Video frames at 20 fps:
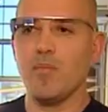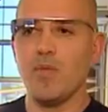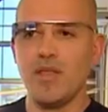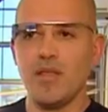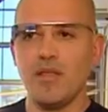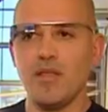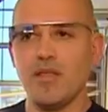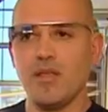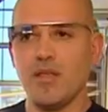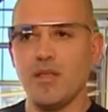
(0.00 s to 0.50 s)

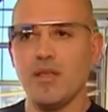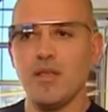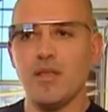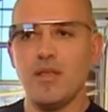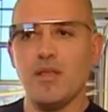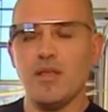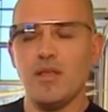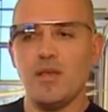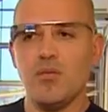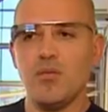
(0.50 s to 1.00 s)
mediante
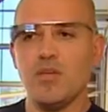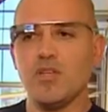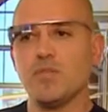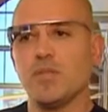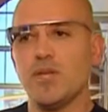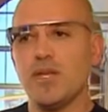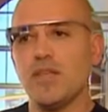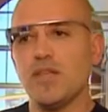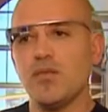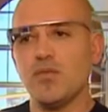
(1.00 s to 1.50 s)
unos
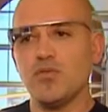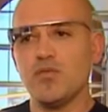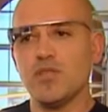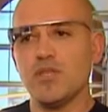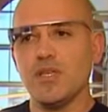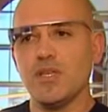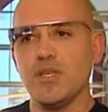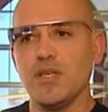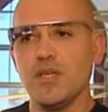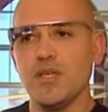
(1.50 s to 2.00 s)
pequeños
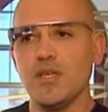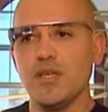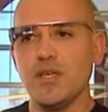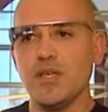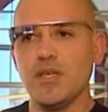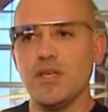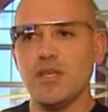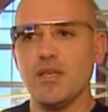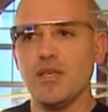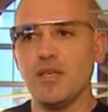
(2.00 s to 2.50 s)

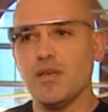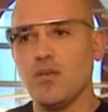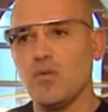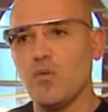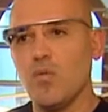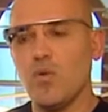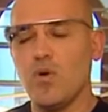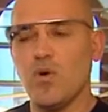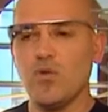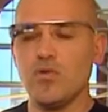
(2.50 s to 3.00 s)
eh,
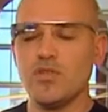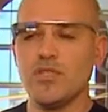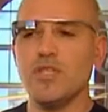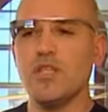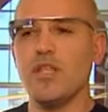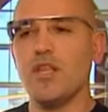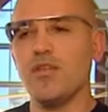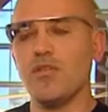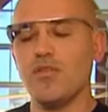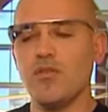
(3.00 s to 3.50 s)
juegos,
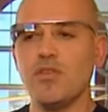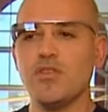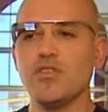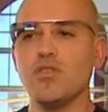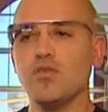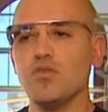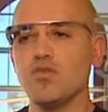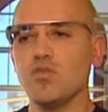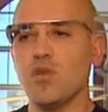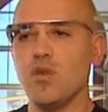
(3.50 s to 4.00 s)
iteraciones del
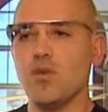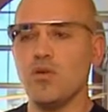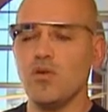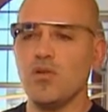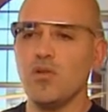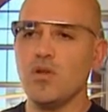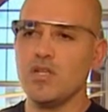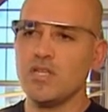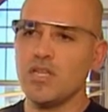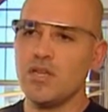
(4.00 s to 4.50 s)
usuario
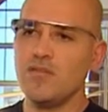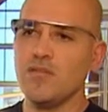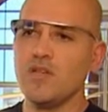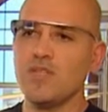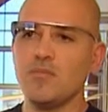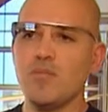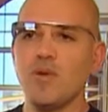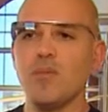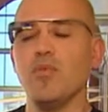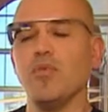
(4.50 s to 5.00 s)
con las
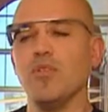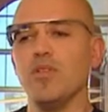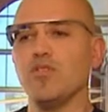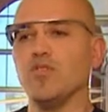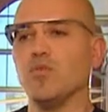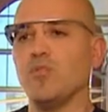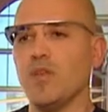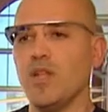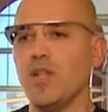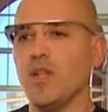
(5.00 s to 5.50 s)
gafas, va a poder
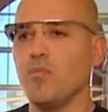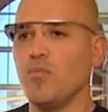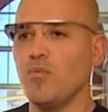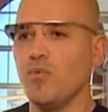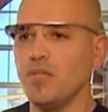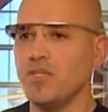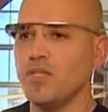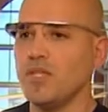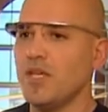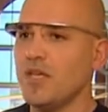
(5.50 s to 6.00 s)
superar
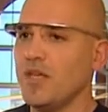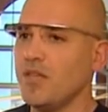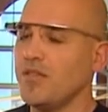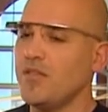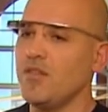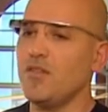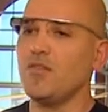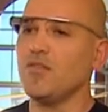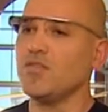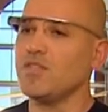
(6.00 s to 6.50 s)
pues,
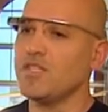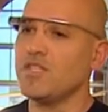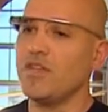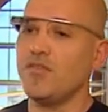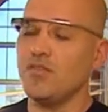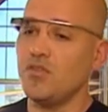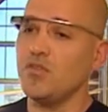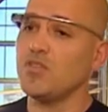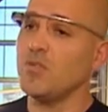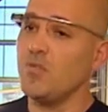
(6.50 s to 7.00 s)
ciertos
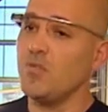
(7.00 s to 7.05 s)
desafíos